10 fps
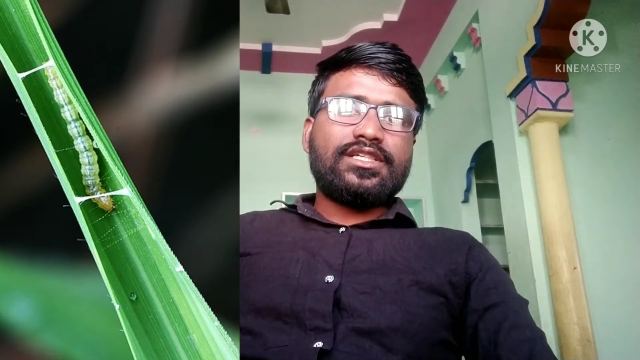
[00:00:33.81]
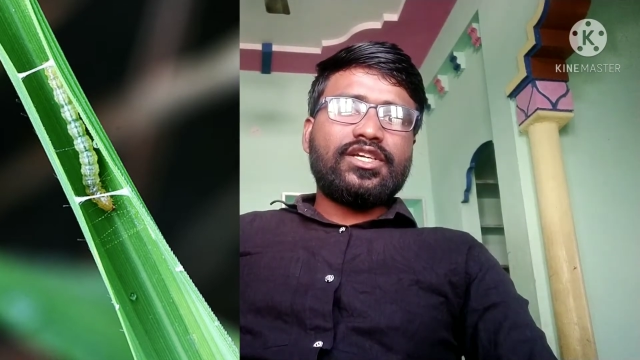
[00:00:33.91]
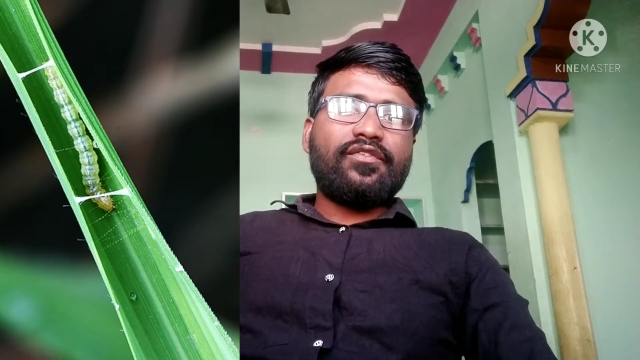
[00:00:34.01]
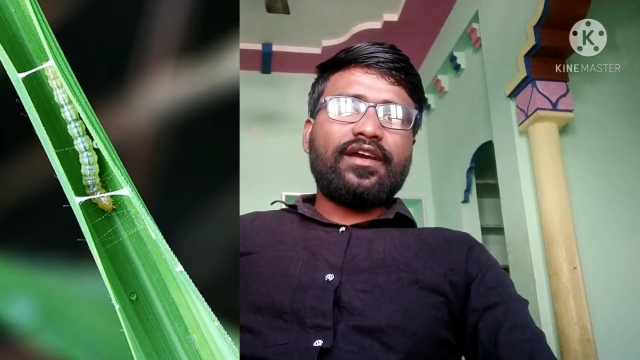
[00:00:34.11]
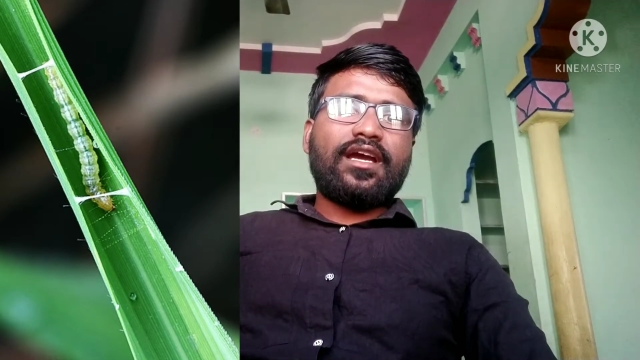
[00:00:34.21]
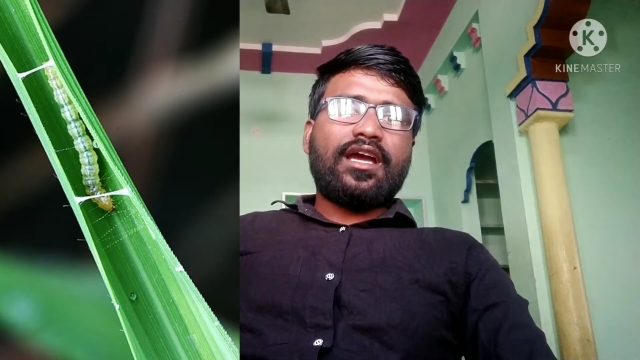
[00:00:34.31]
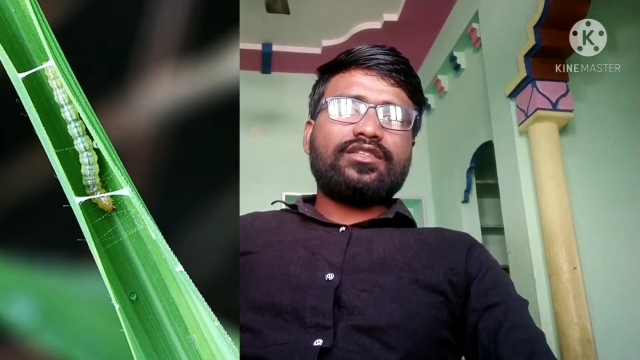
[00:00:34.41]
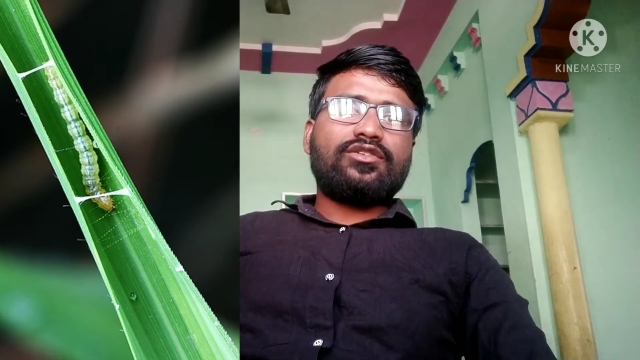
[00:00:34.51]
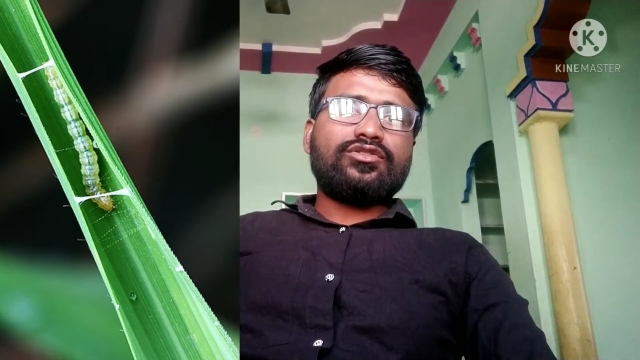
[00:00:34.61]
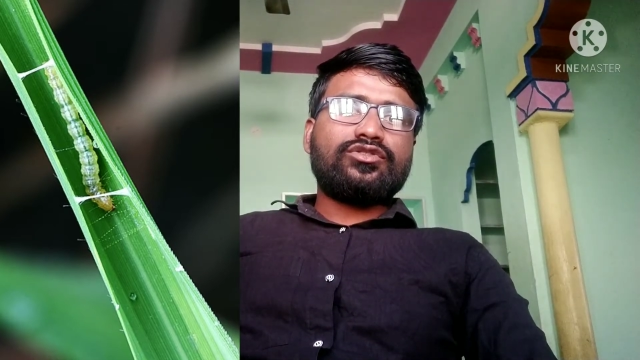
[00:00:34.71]
ఇరవై
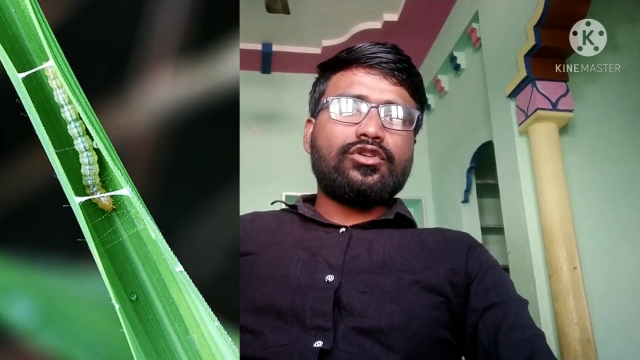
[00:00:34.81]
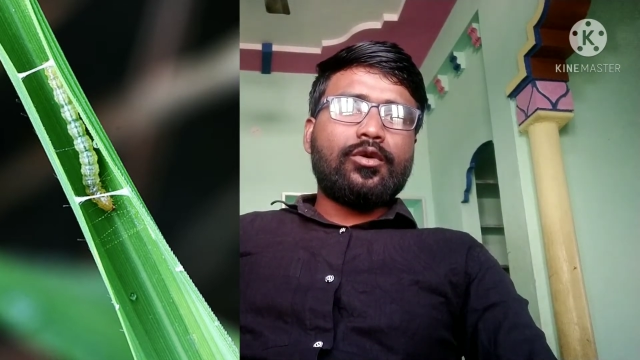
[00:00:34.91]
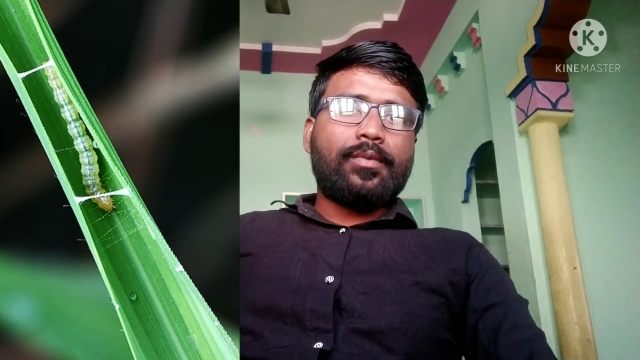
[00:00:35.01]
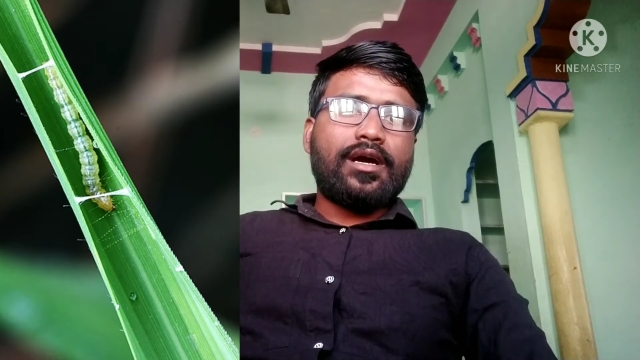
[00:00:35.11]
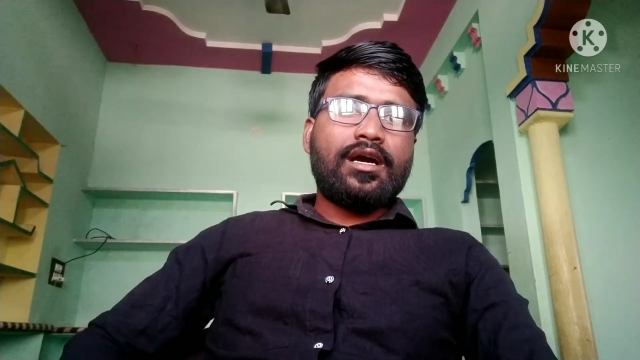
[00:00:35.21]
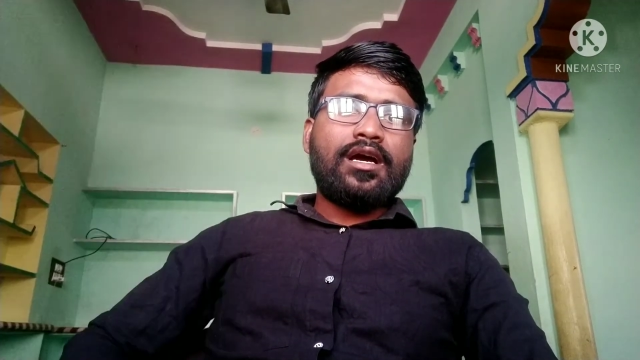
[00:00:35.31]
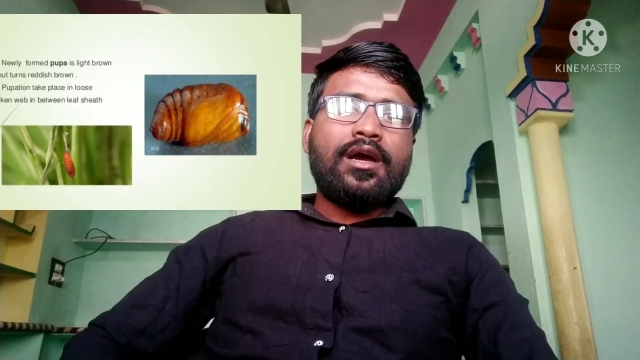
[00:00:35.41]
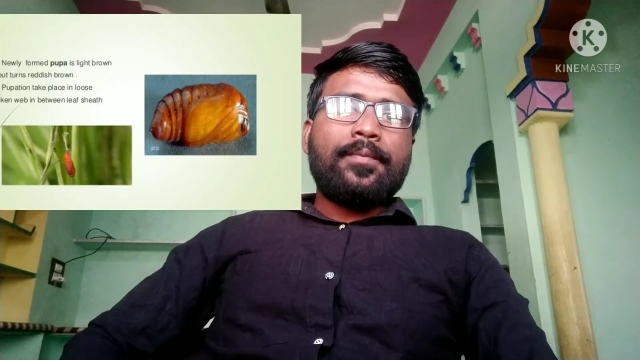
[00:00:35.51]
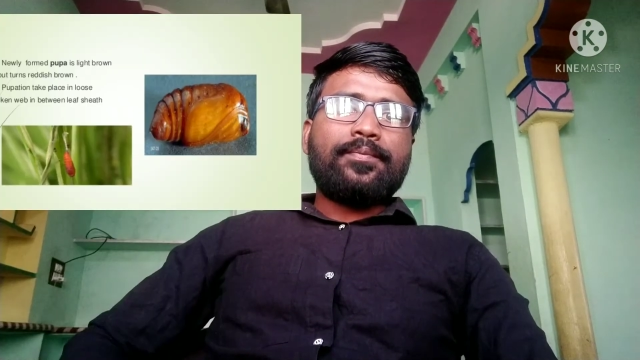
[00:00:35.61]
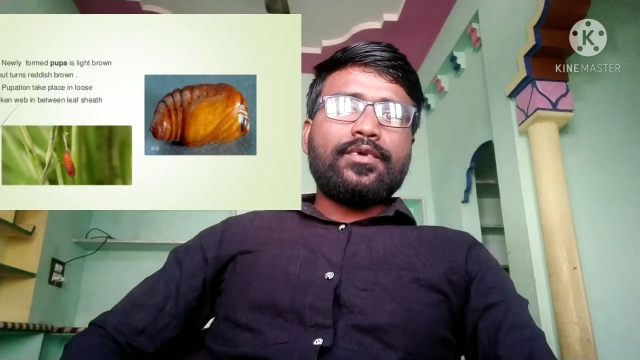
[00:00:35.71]
ఐదు రోజుల లోప
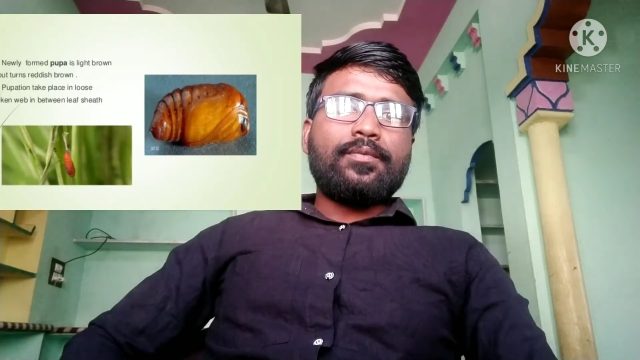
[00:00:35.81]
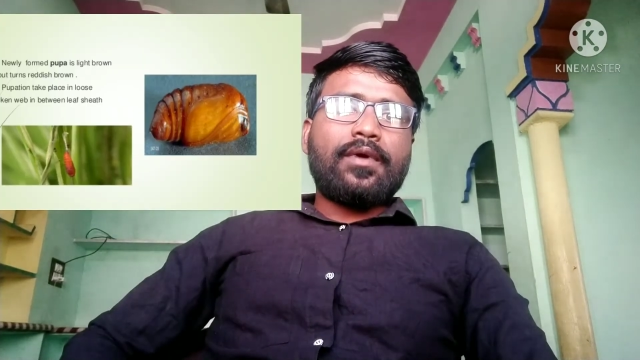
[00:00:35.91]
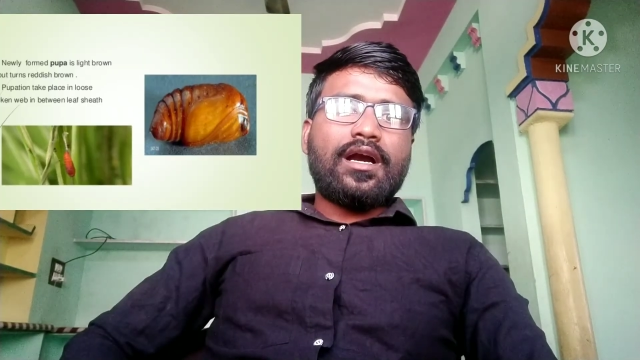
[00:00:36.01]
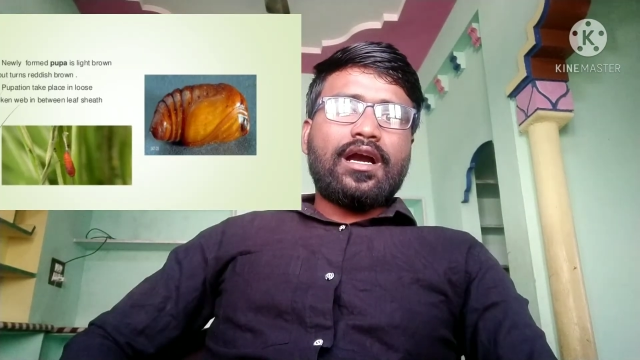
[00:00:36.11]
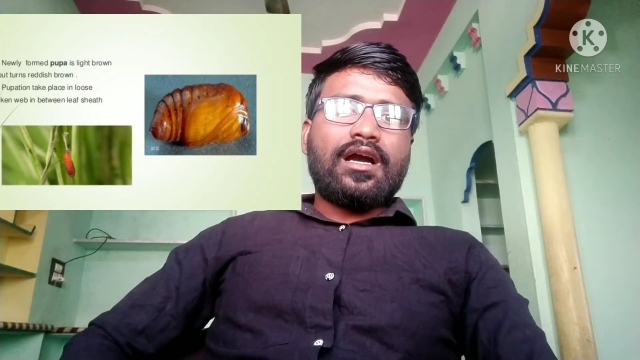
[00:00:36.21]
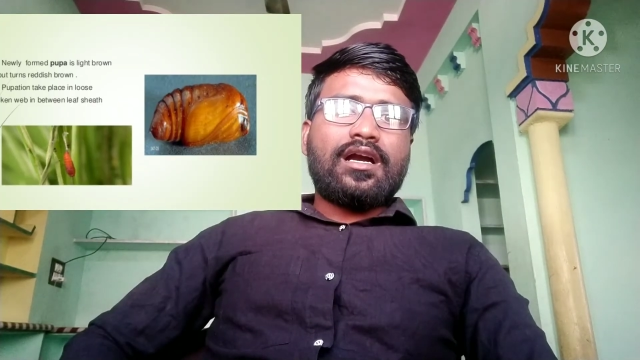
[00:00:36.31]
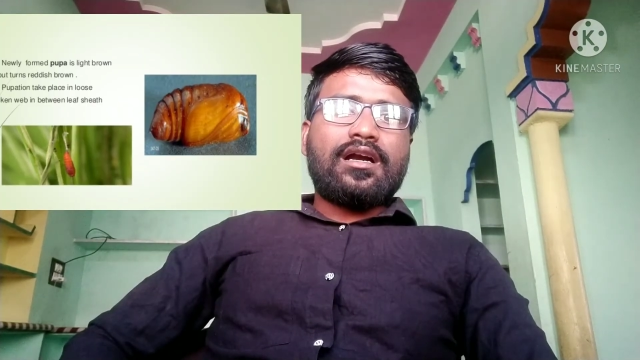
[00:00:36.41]
ప్యూపాగా